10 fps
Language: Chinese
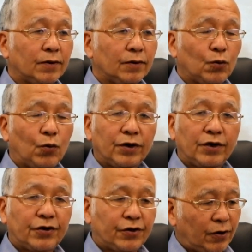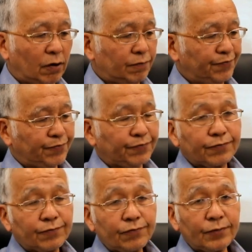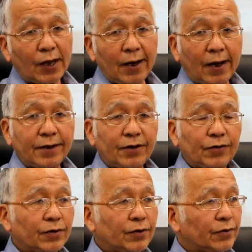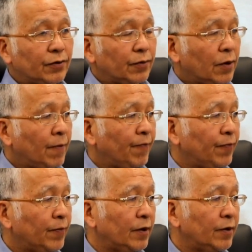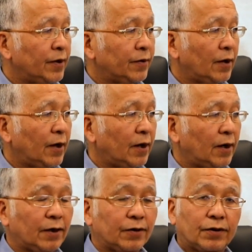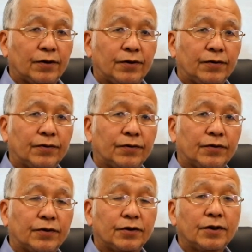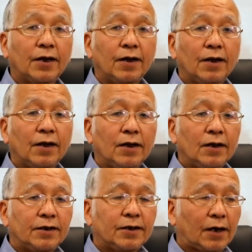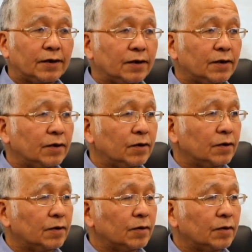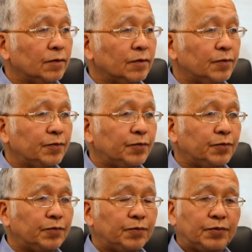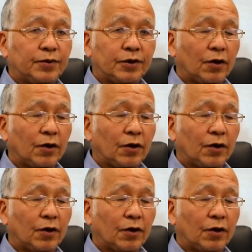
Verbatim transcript: 会议纪要，2点钟的时候。现在呢，很多人就是吓得也比较